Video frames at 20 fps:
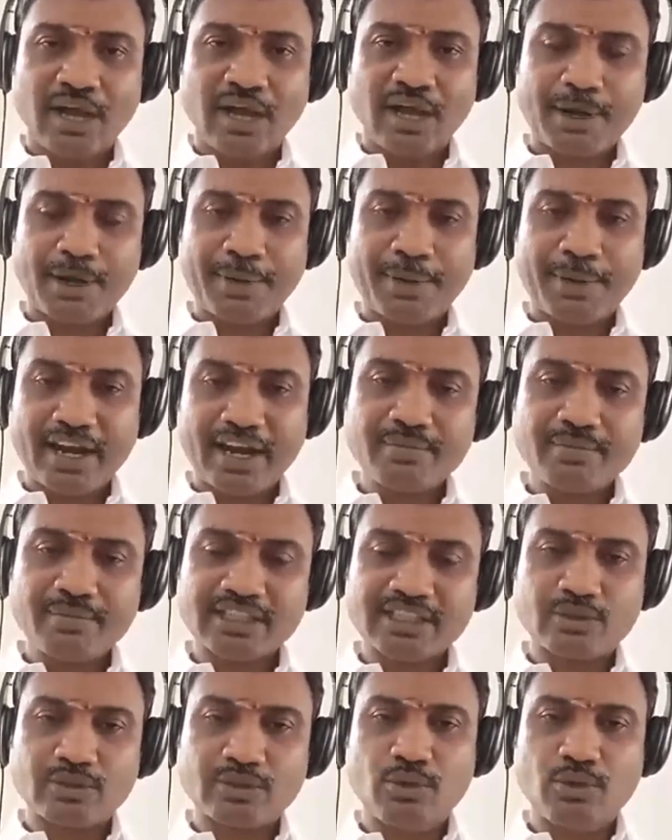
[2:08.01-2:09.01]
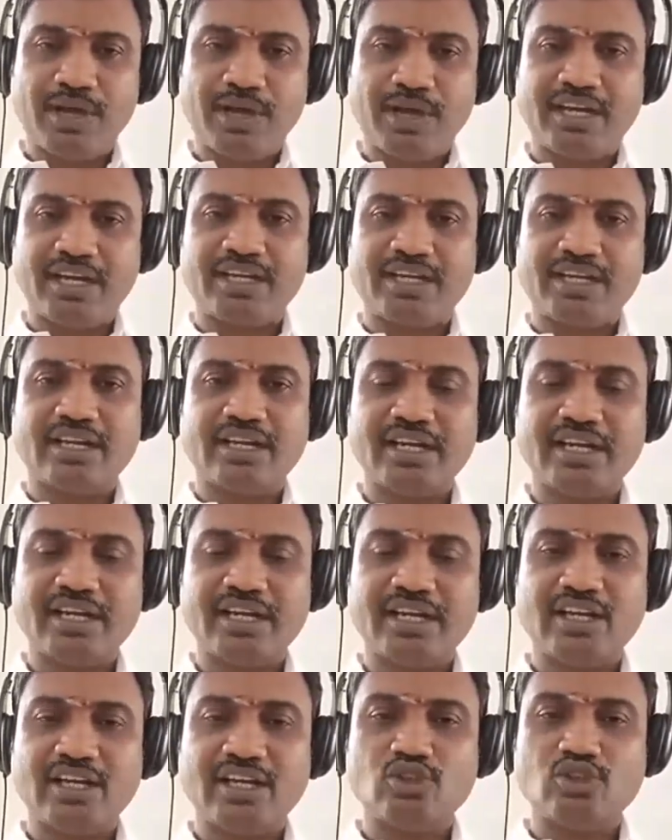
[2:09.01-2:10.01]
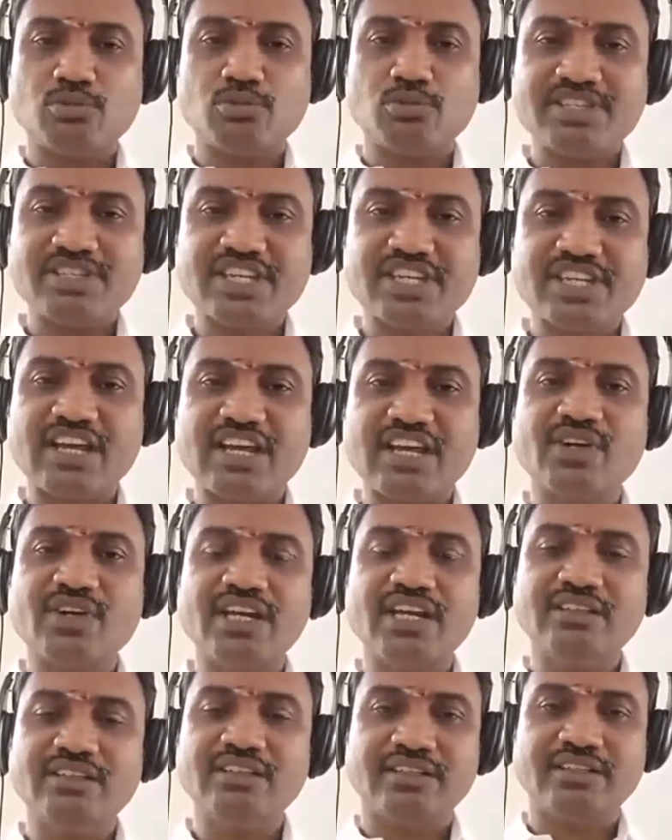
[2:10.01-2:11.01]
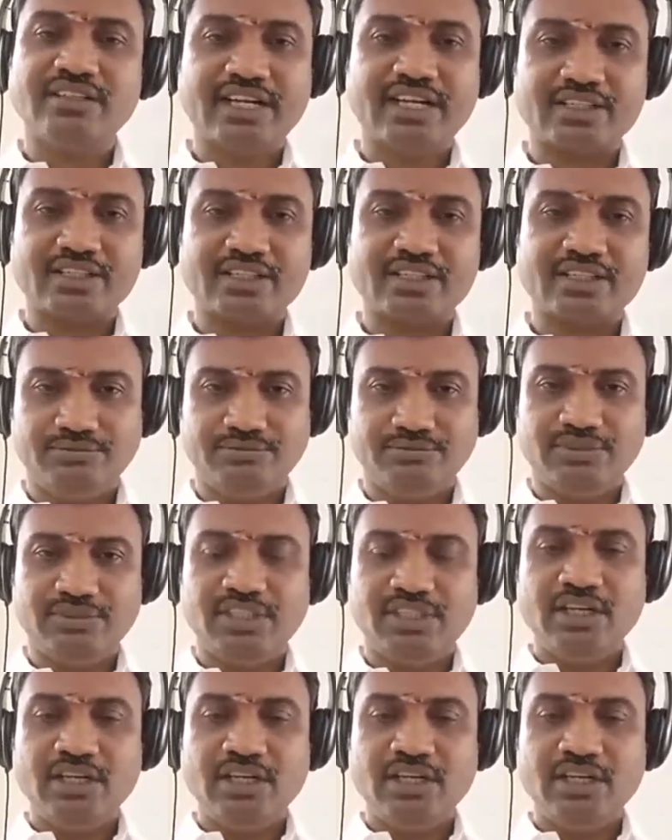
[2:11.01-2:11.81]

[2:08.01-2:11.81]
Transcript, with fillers: அப்புறம் பன்னெண்டாம் இடத்த குரு பாக்குறதுனால சுப செலவுகள் நடக்கும்